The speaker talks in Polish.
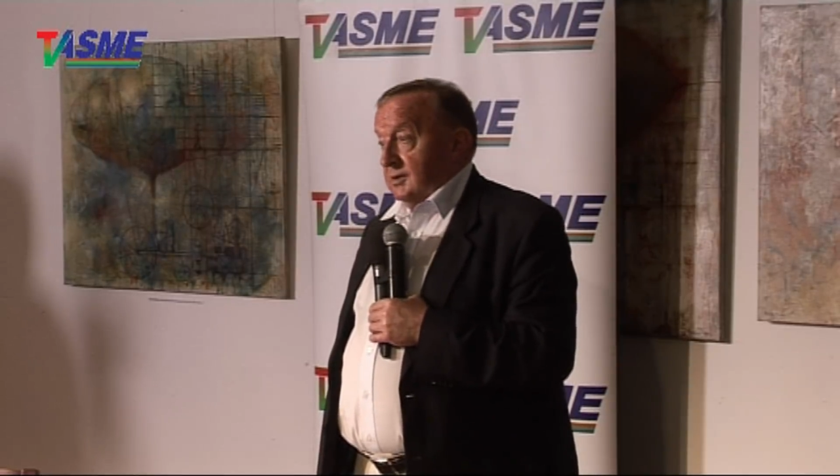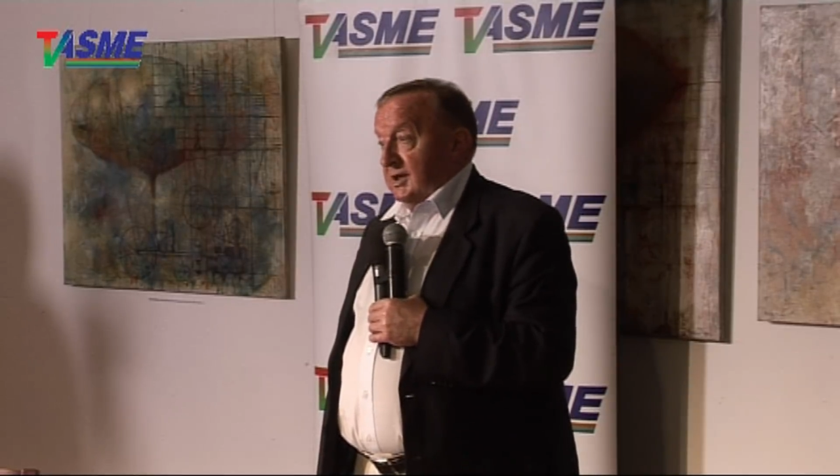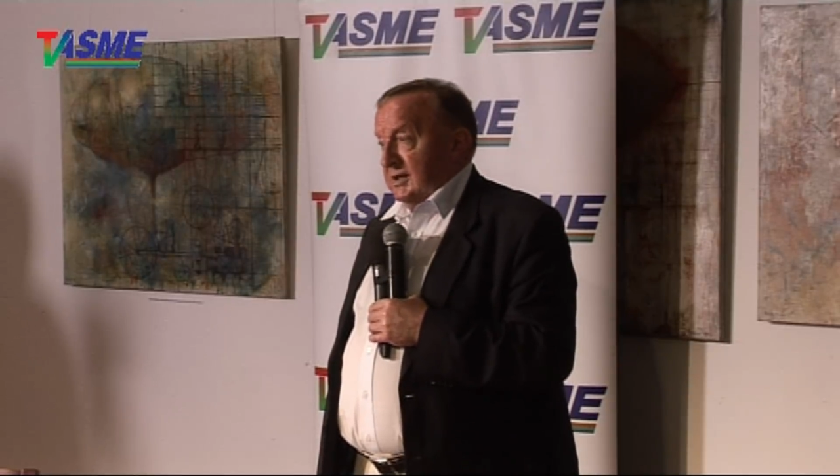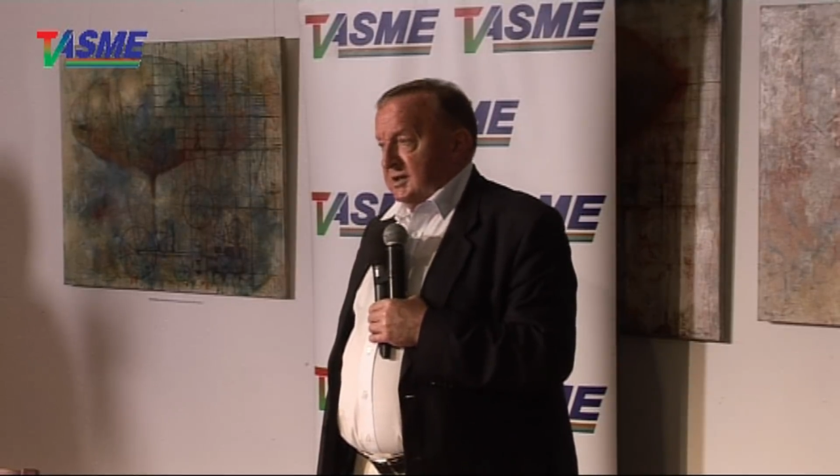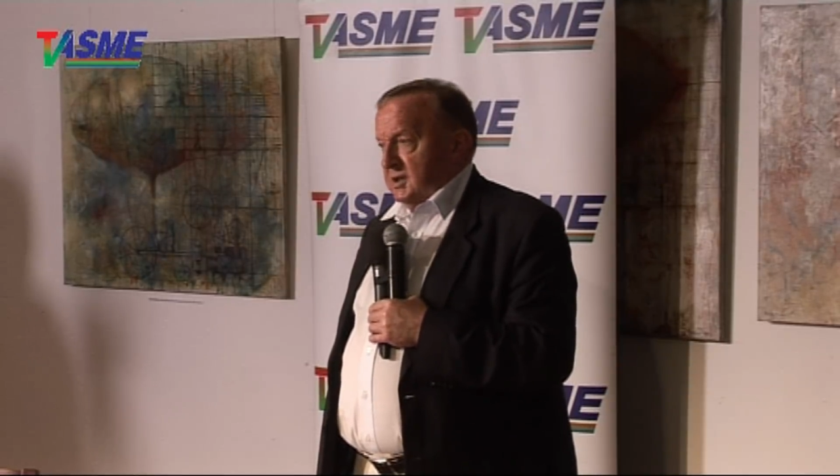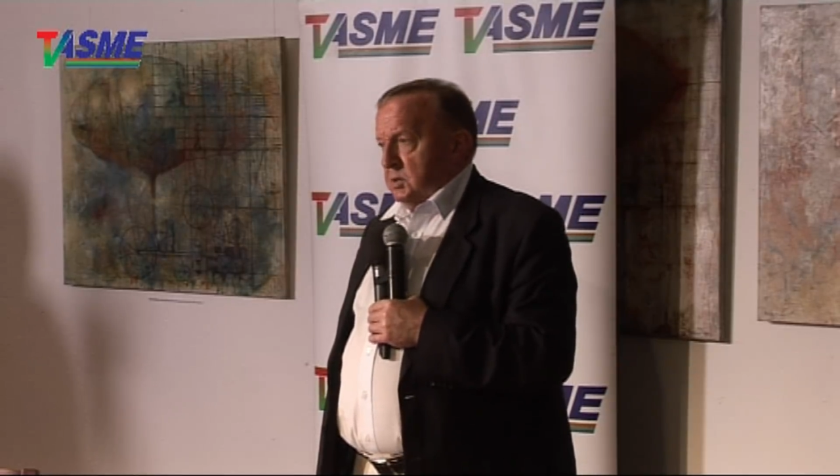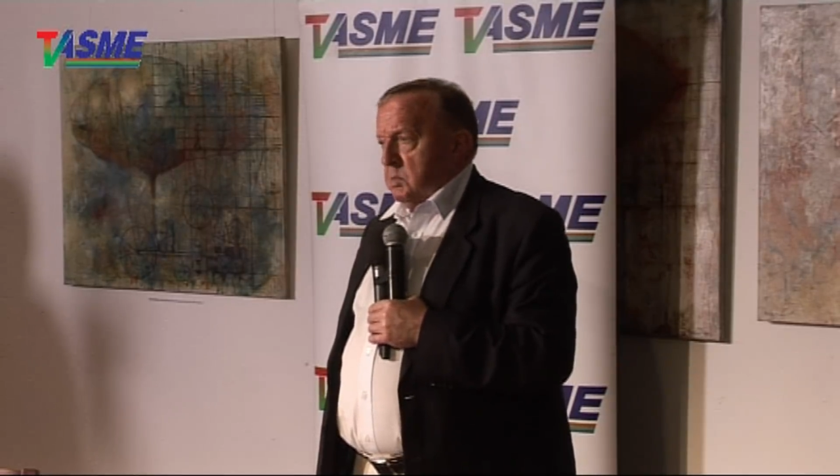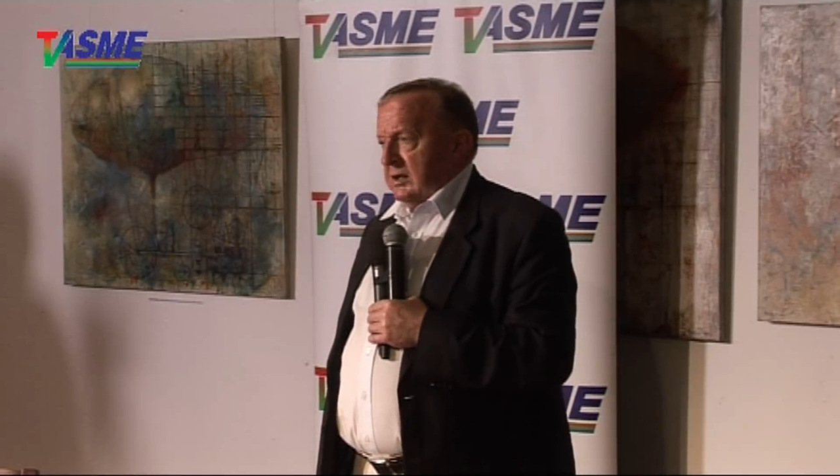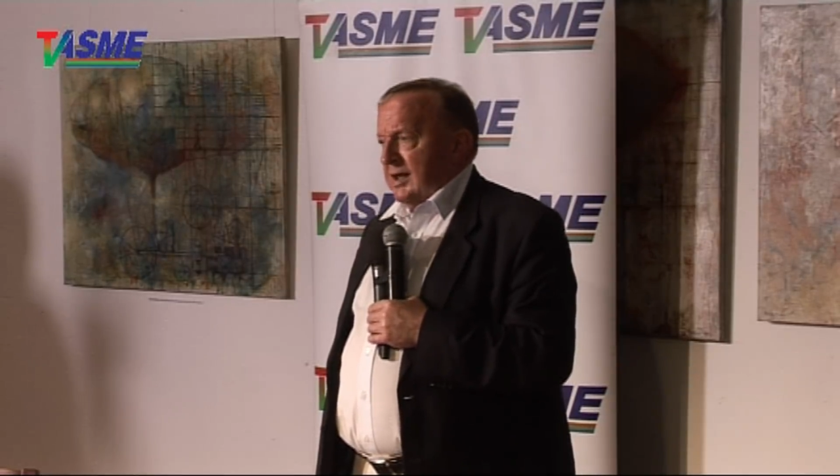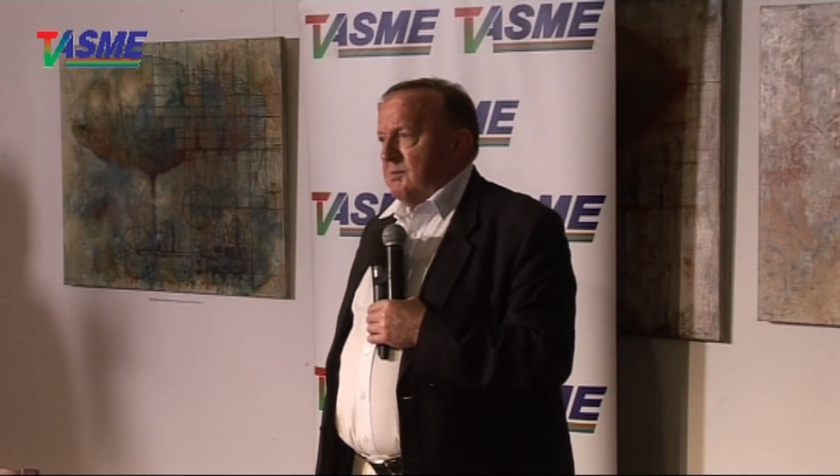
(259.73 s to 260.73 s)
jest
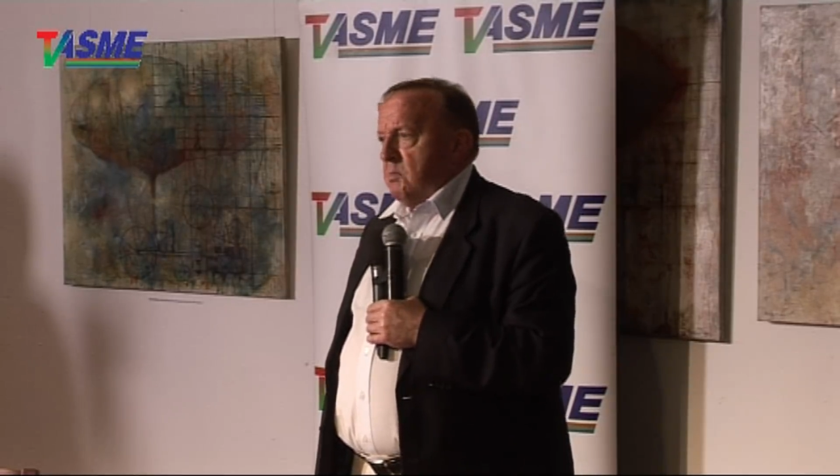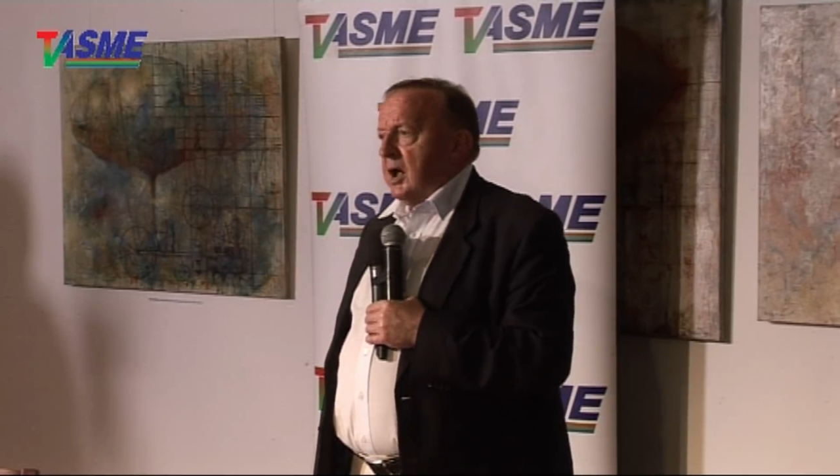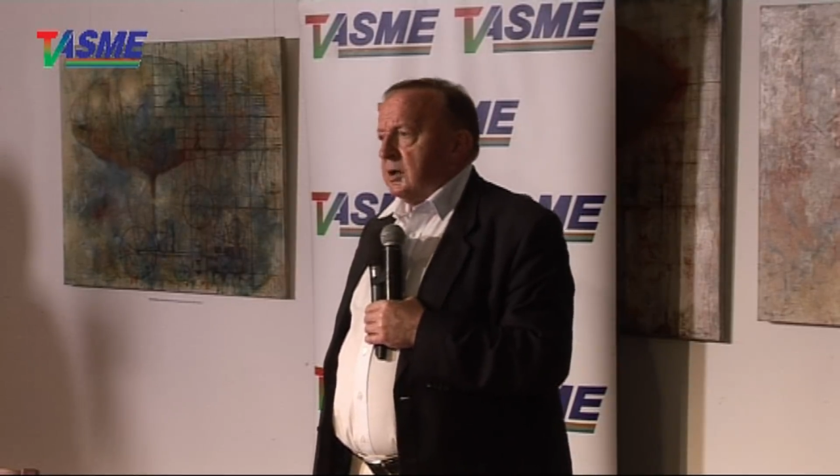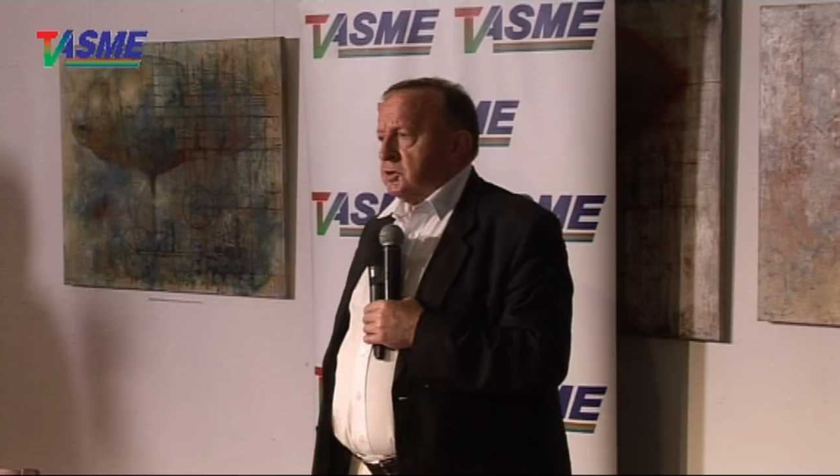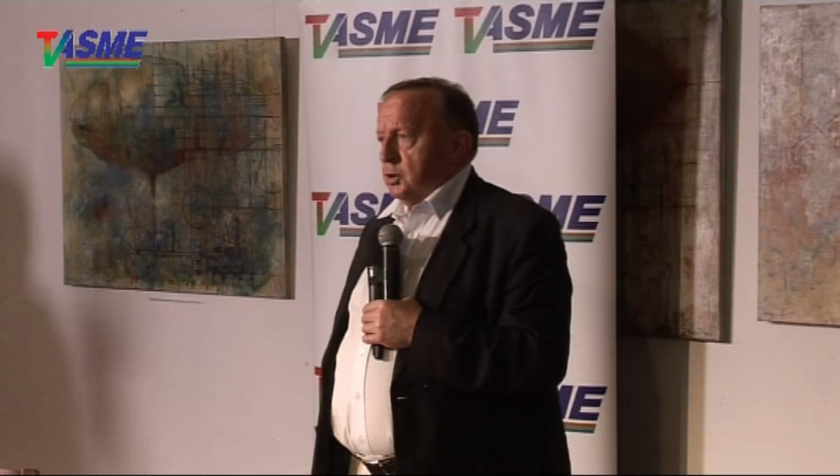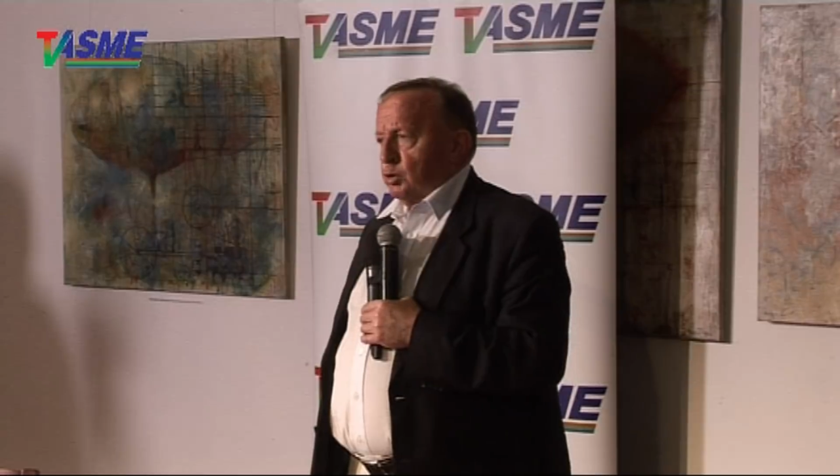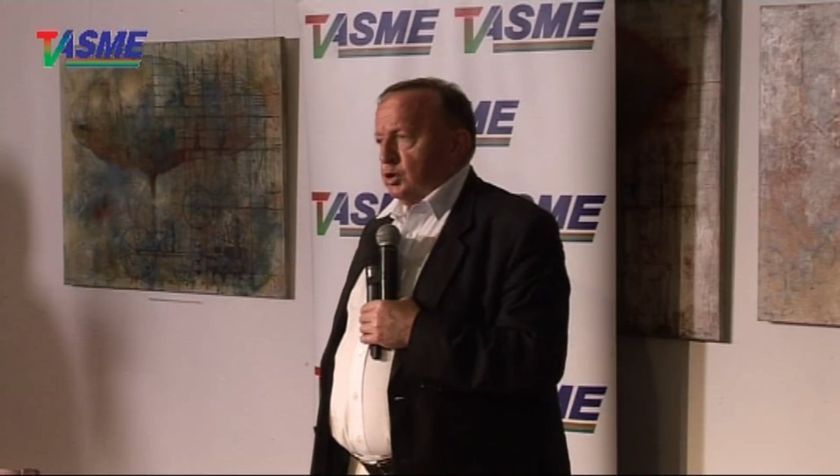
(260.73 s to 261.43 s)
chyba najbardziej